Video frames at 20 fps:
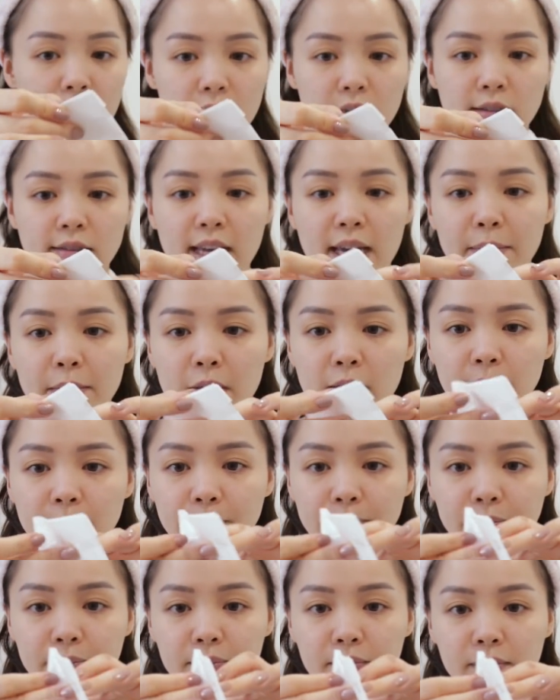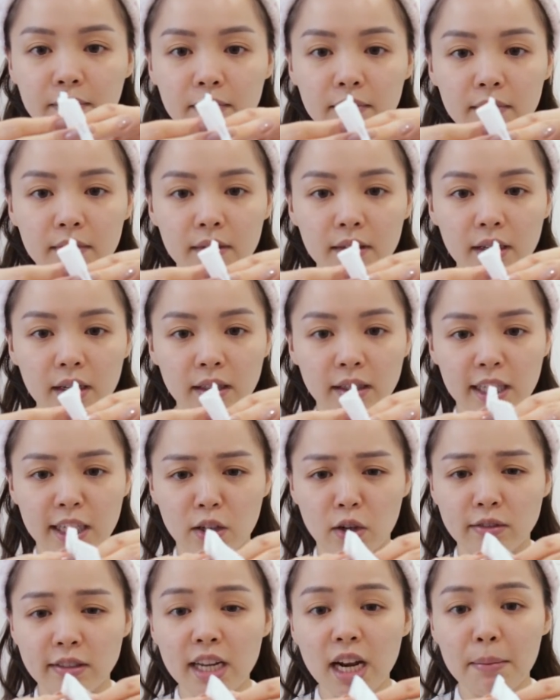mọi người xem nhé. Thì
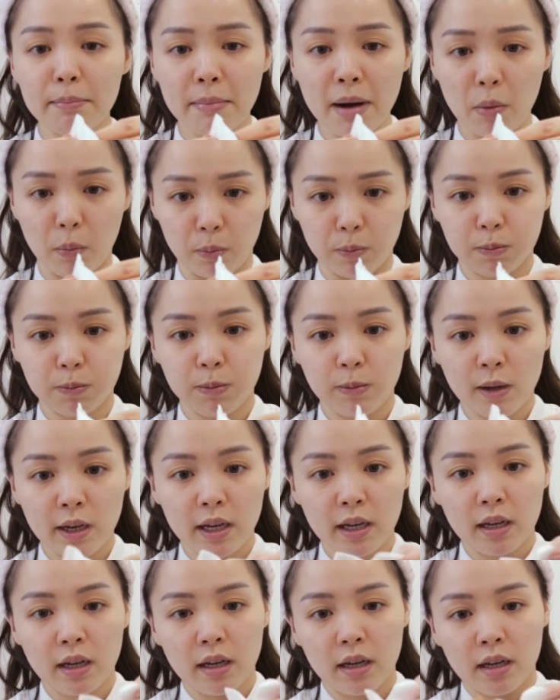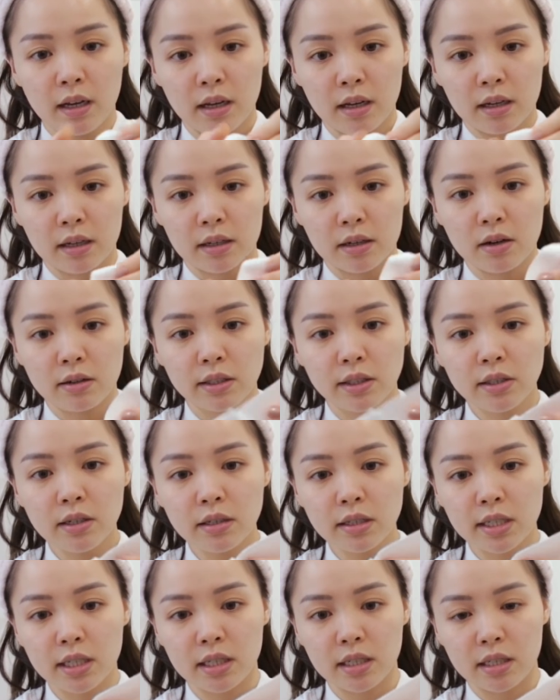nó rất là mỏng. Đợt
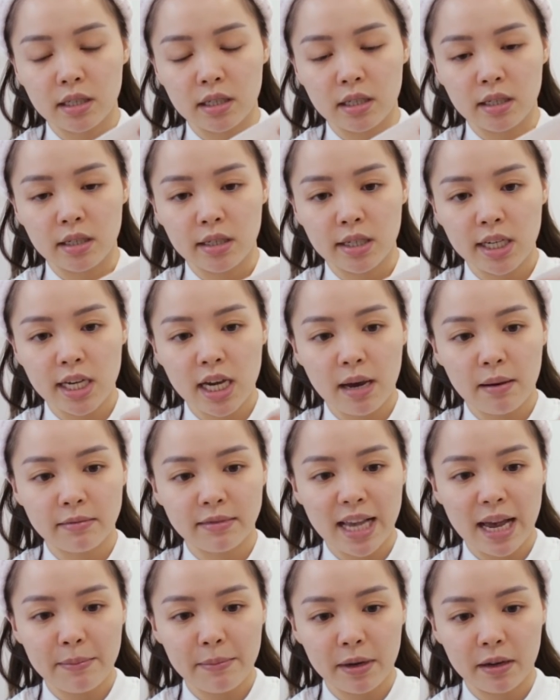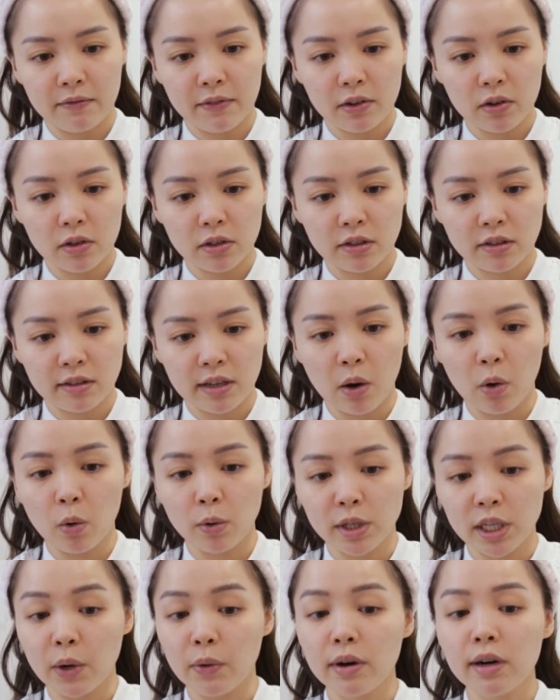trước thì khi làm da mình vẫn còn dầu
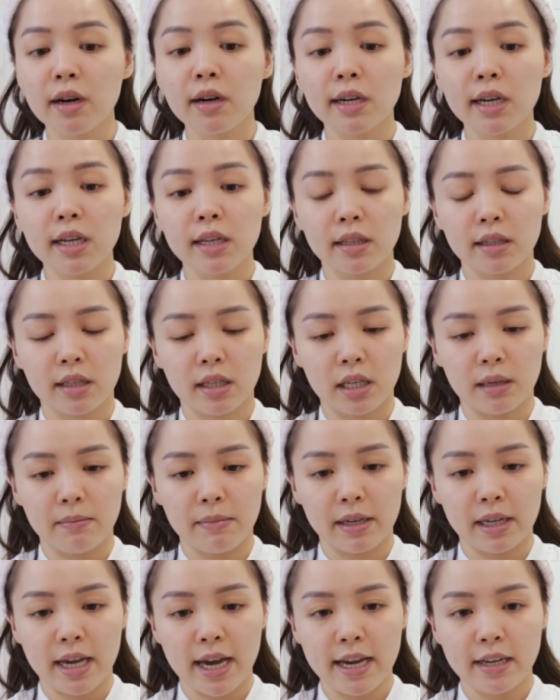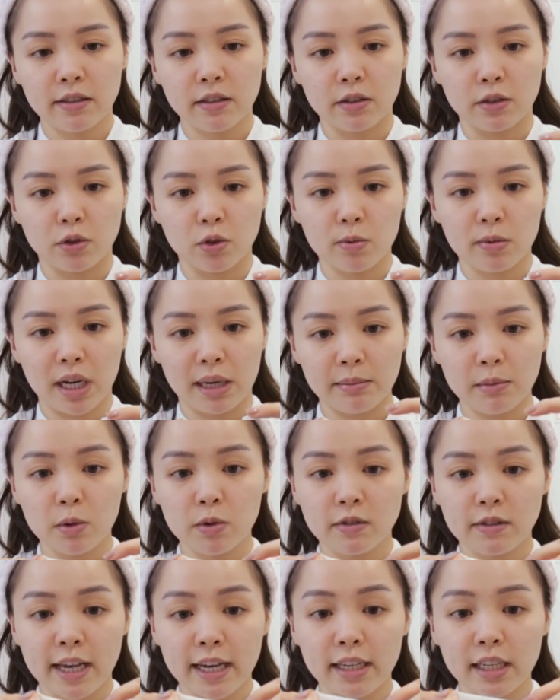nhiều hơn ấy, thì mình hay sử dụng cái
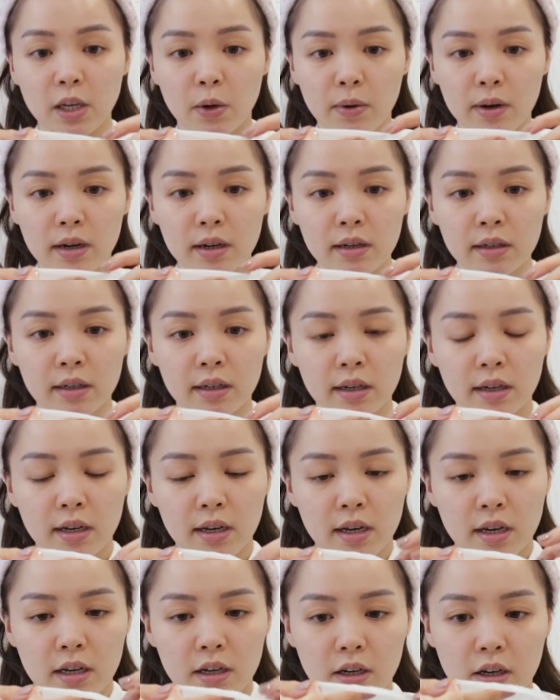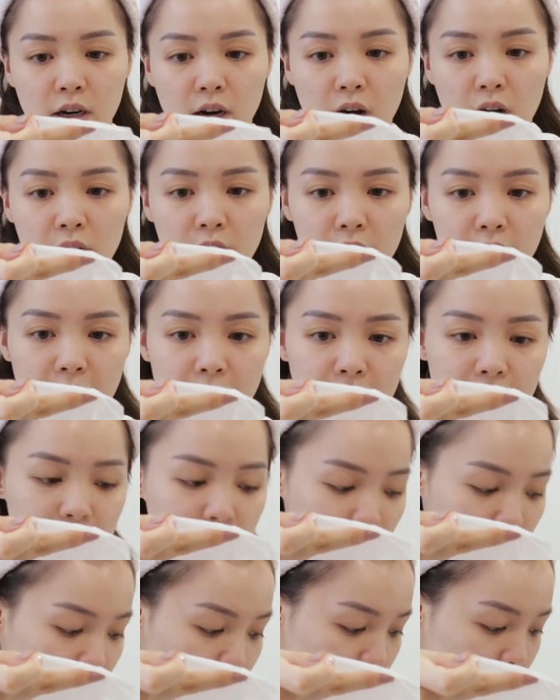màu xanh nhiều hơn. Còn cái
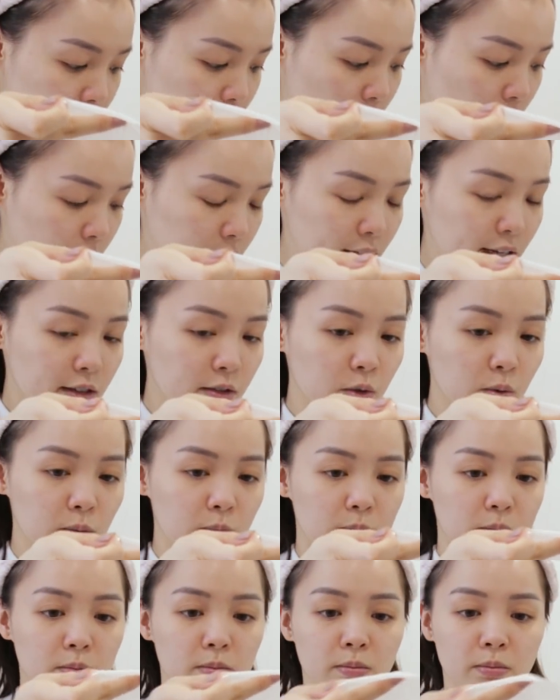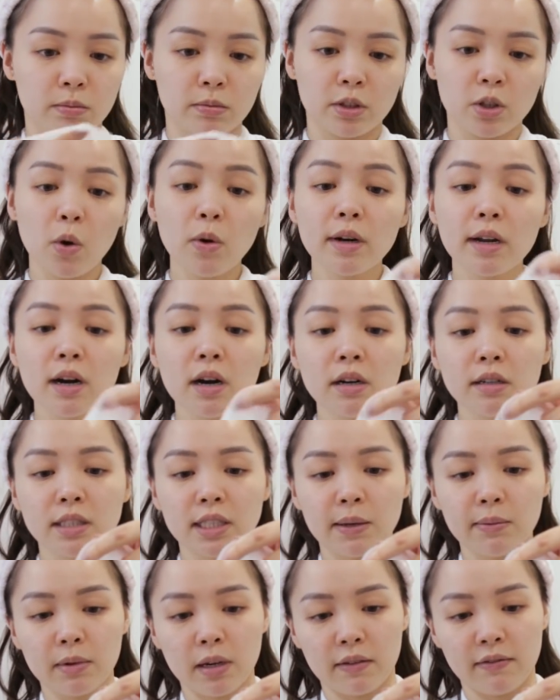này thì nó sẽ có tác dụng tốt hơn
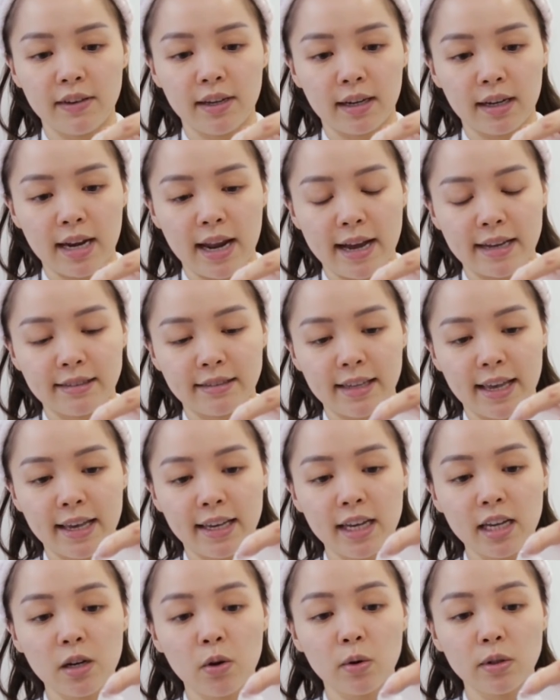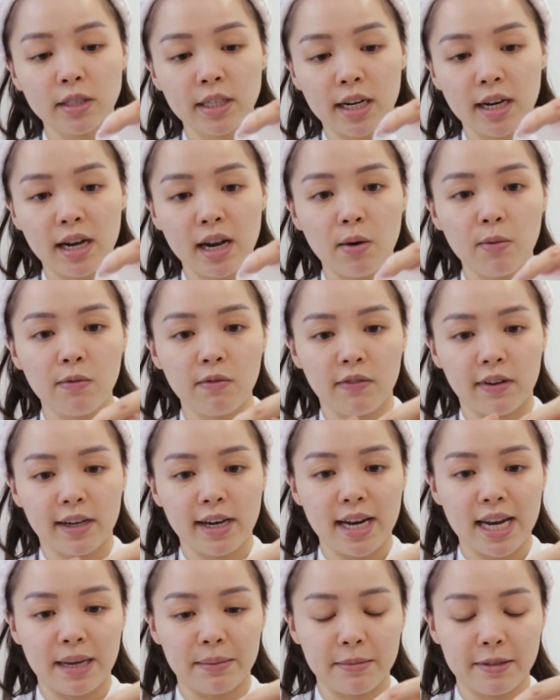trong cái việc là se khít lỗ chân lông với
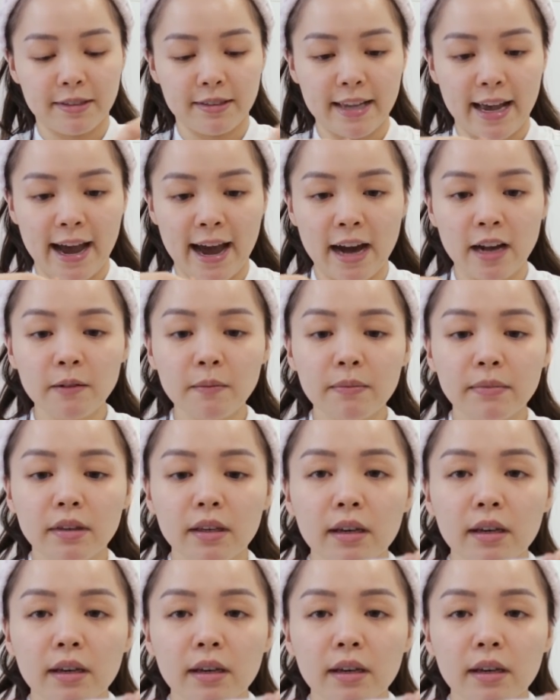cả làm sáng.